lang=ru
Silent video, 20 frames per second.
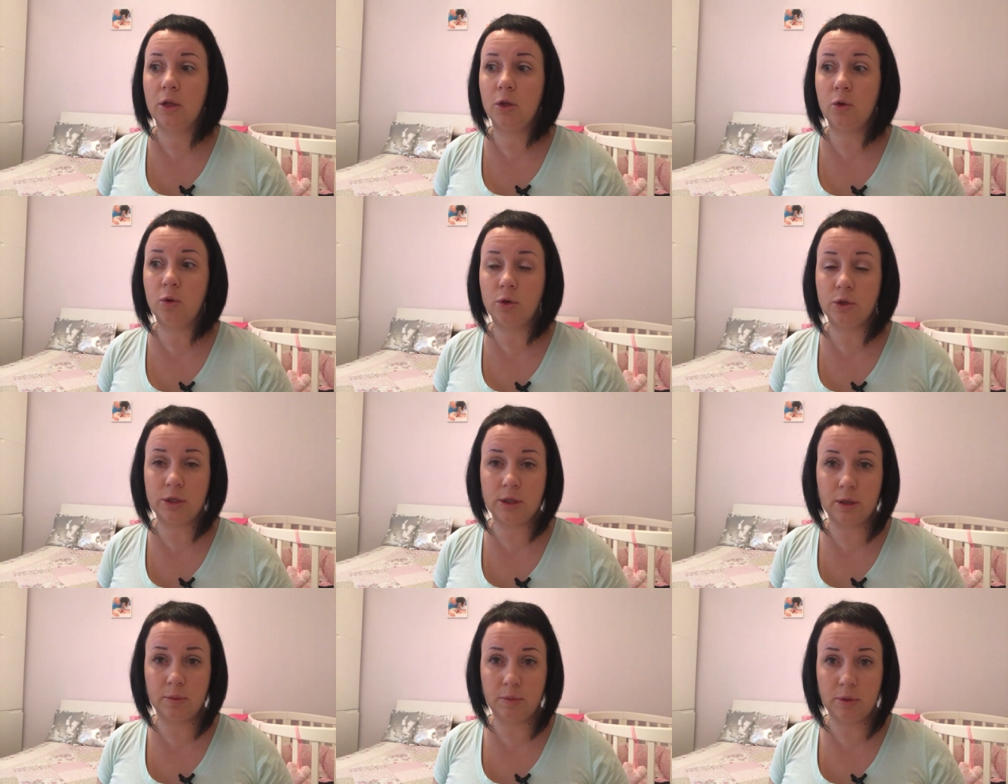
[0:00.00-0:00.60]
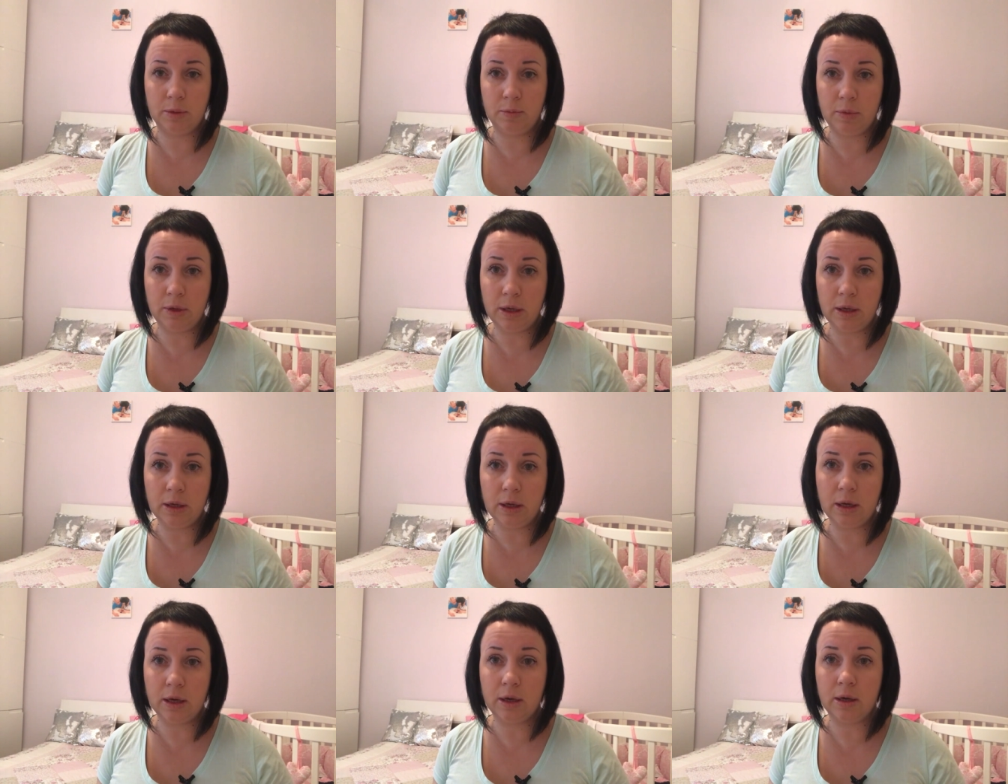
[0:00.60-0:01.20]
Но, тем не
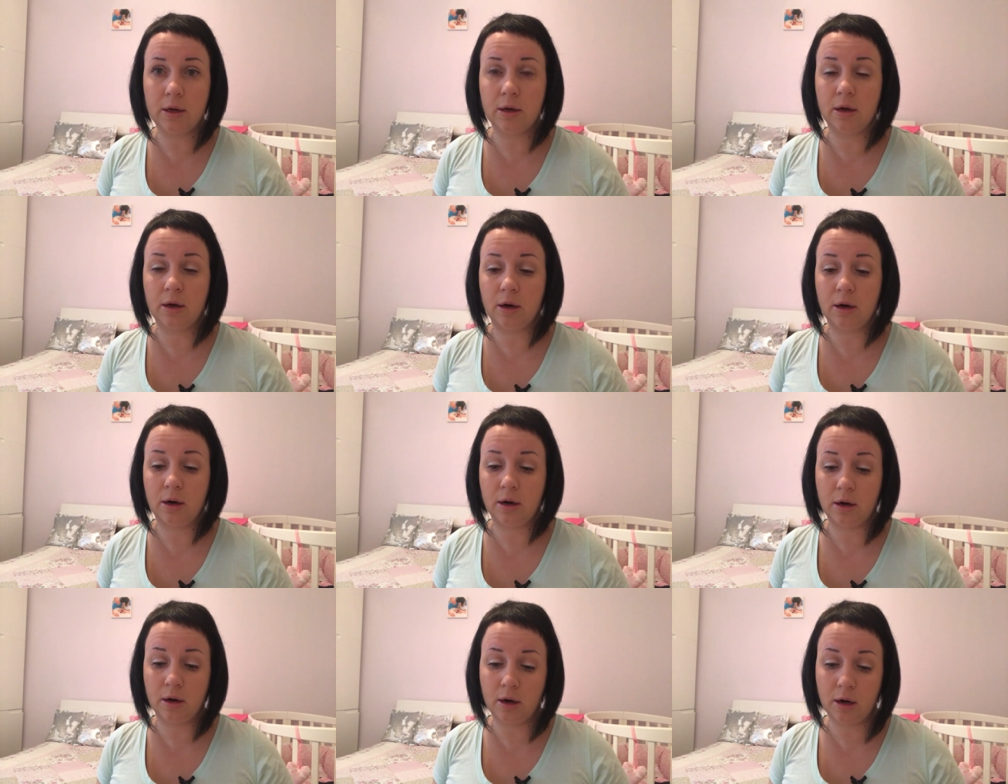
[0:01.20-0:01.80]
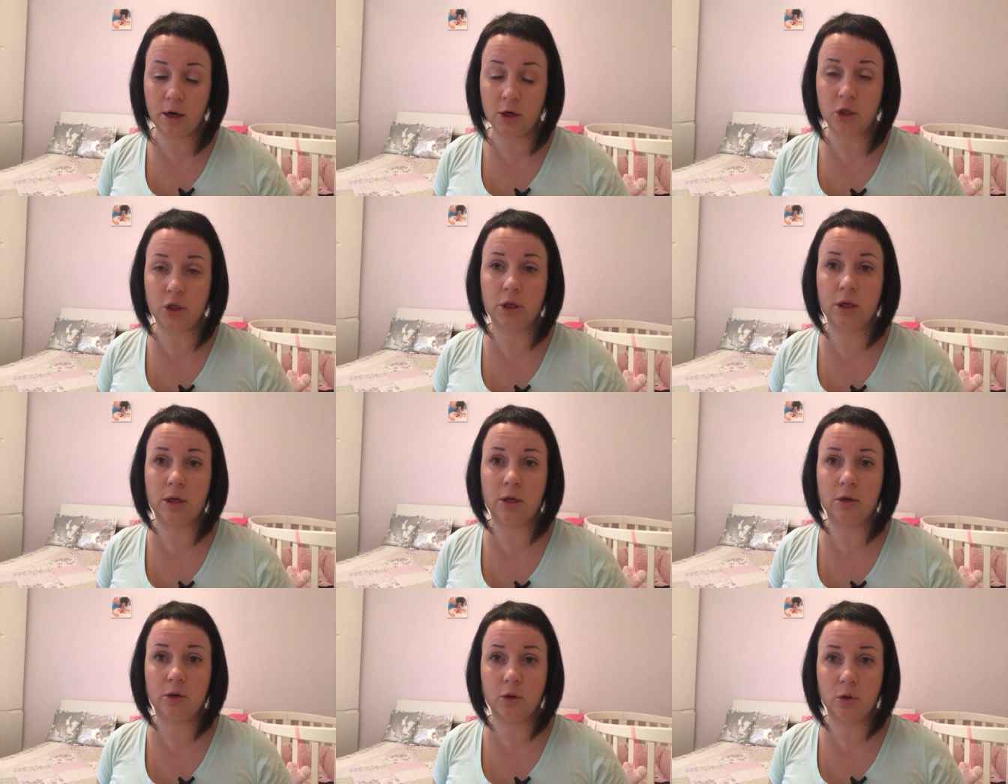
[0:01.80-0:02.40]
менее, а,
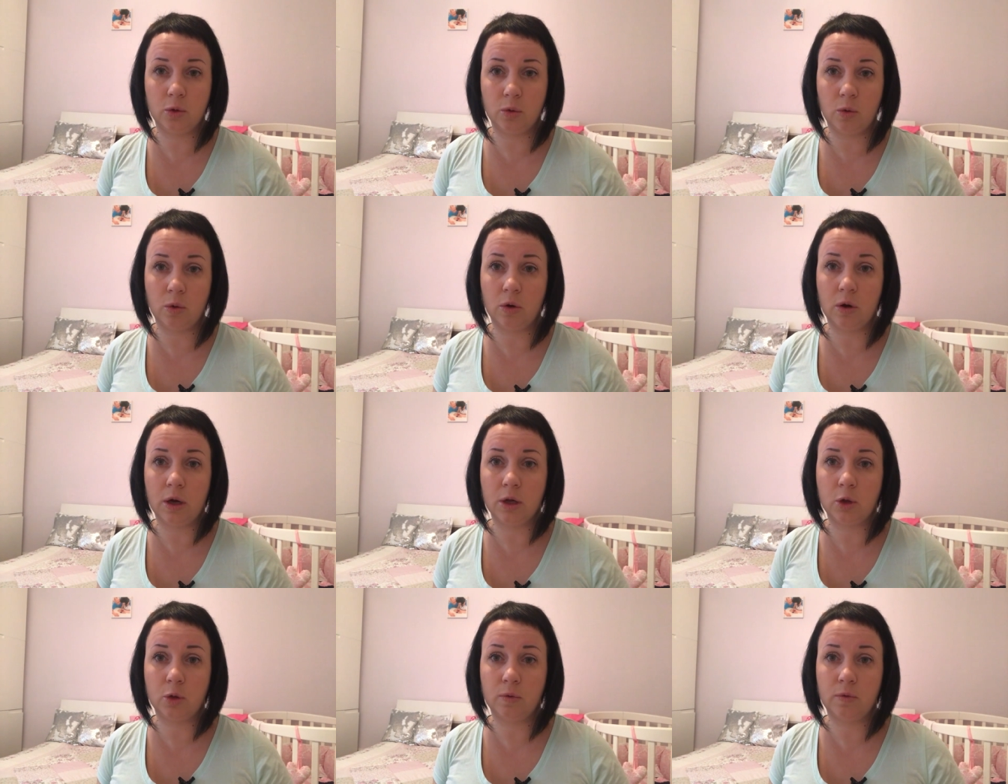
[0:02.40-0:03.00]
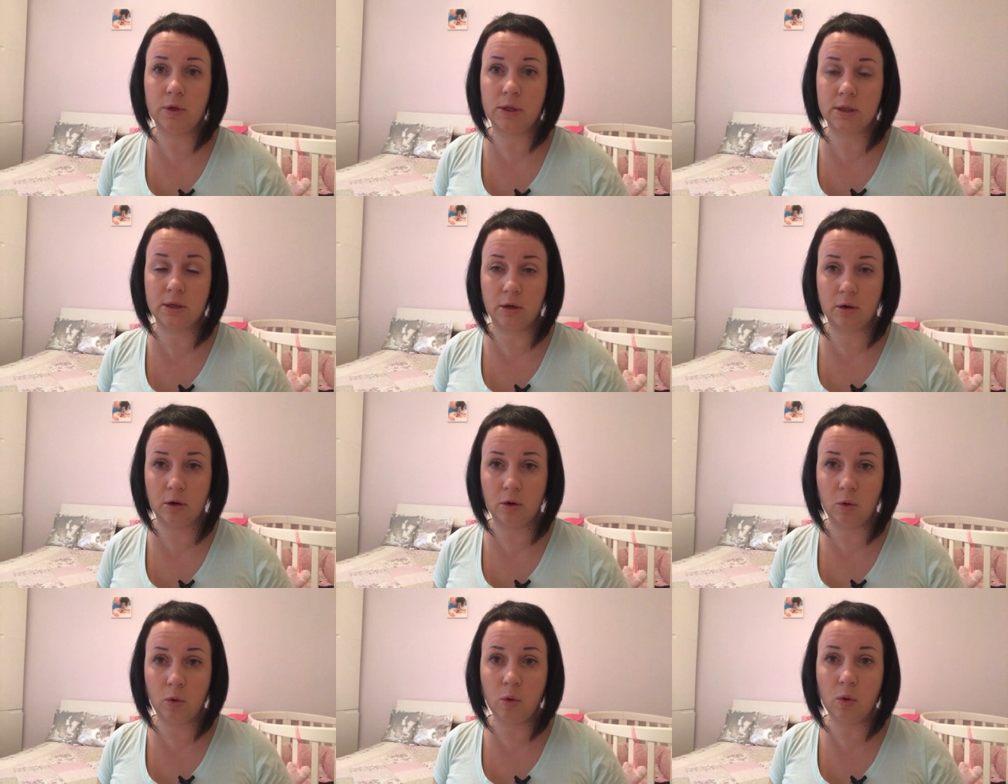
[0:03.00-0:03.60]
каждый, кто готовится
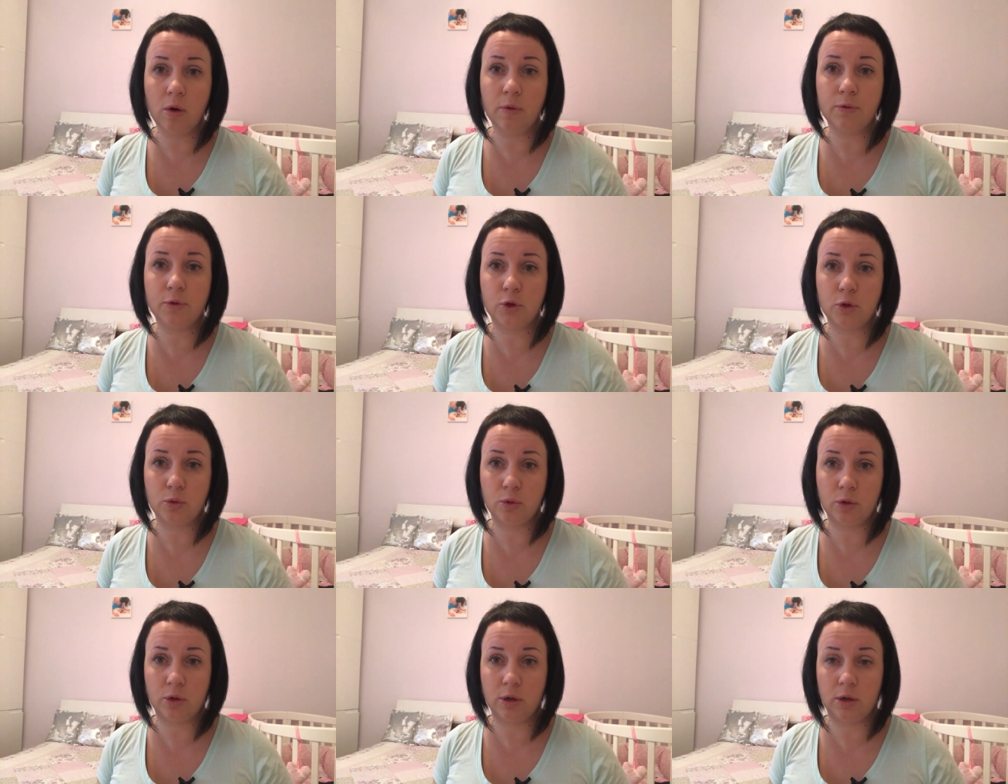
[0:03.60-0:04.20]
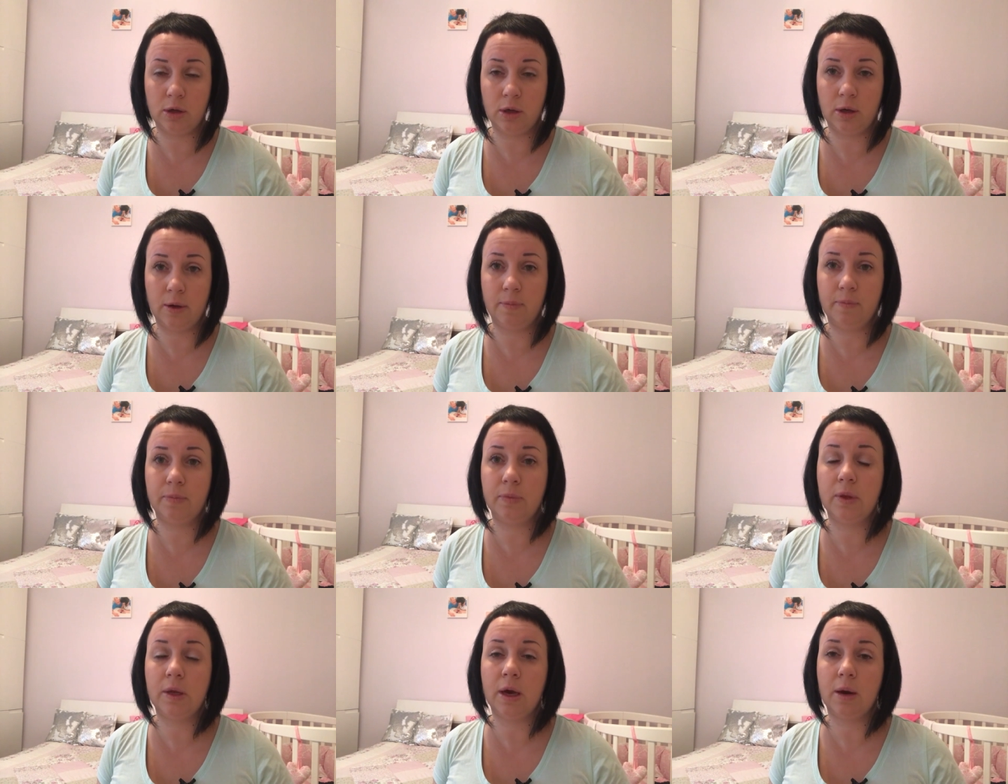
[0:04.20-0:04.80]
к ЭКО, все-таки
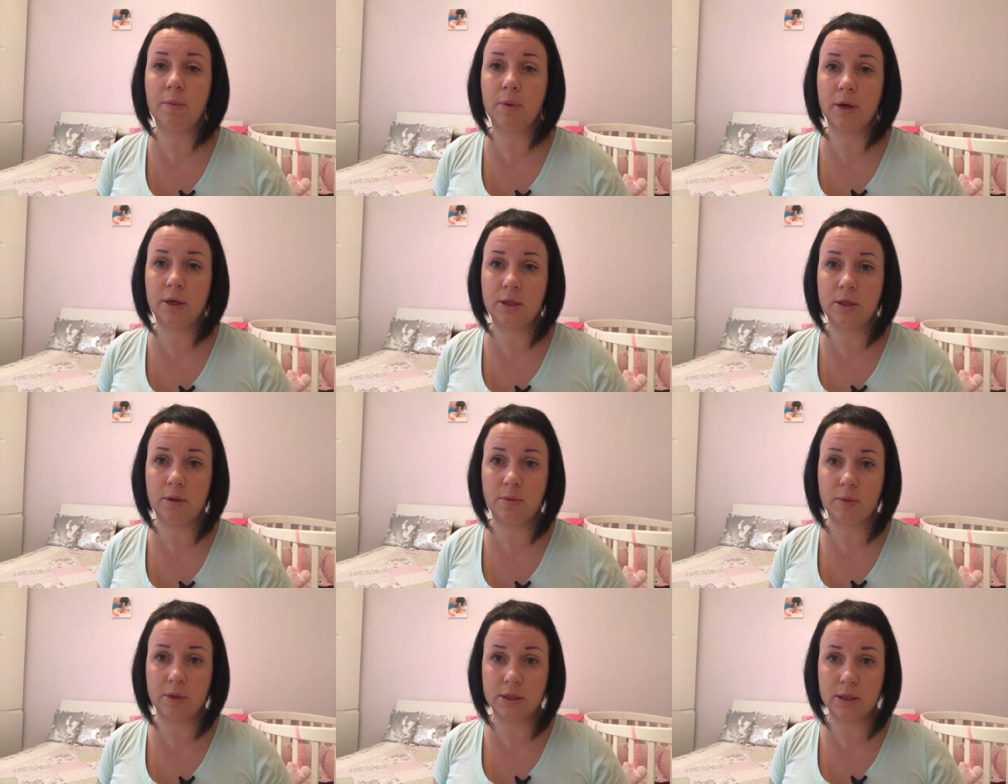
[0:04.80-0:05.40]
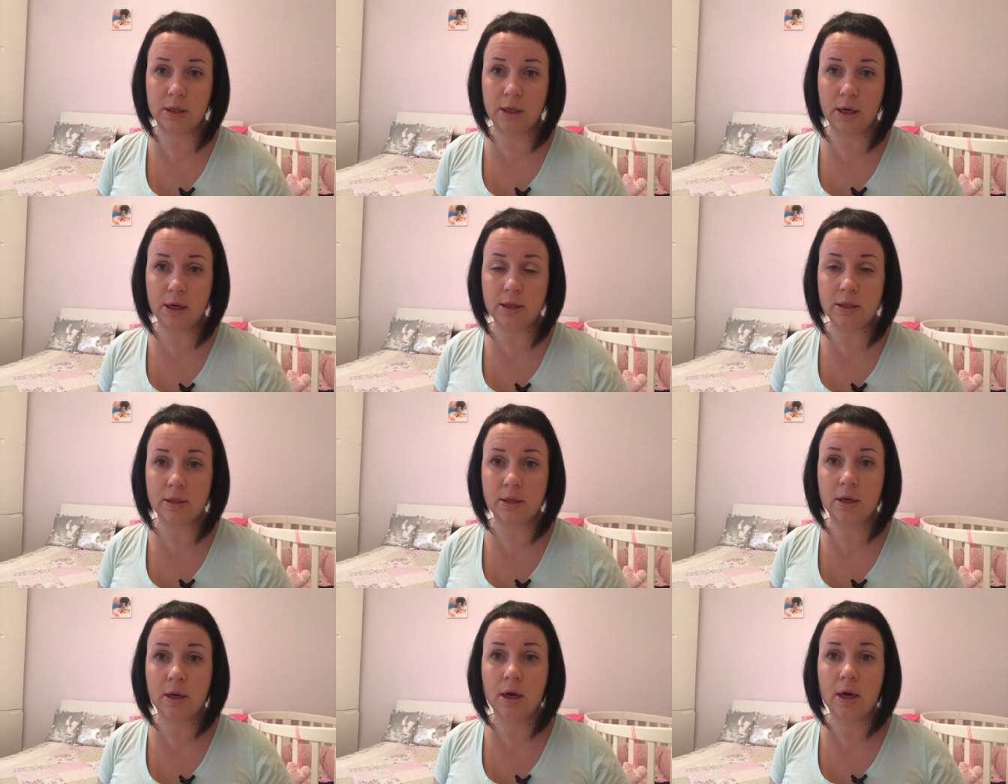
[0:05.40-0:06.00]
необходимо
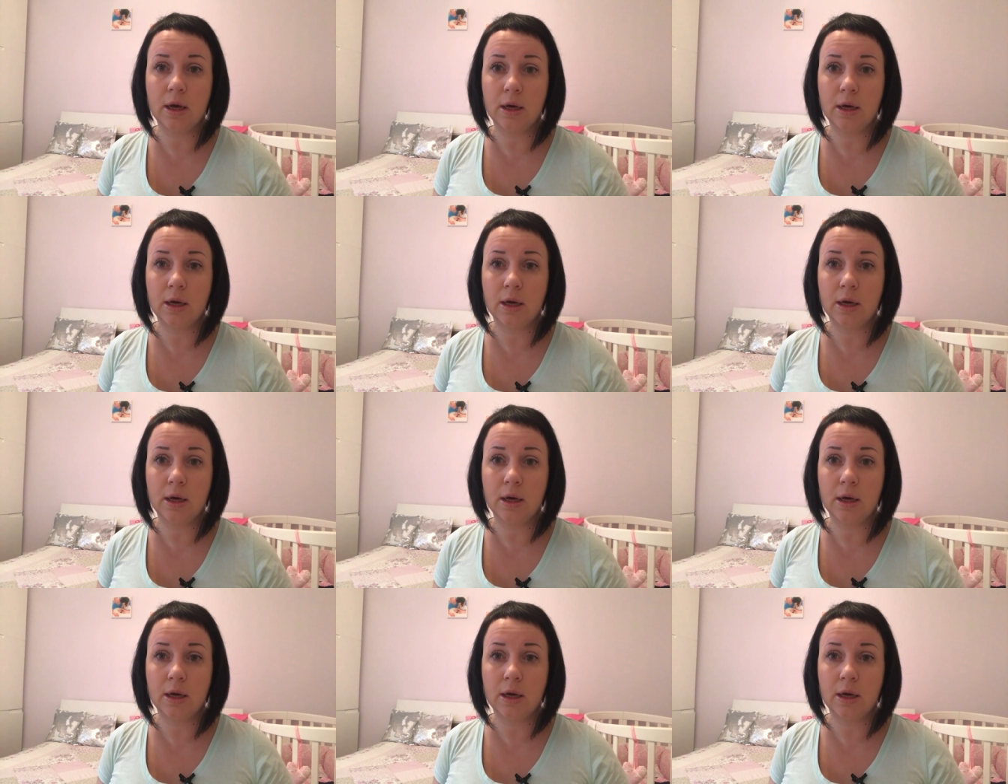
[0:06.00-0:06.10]
знать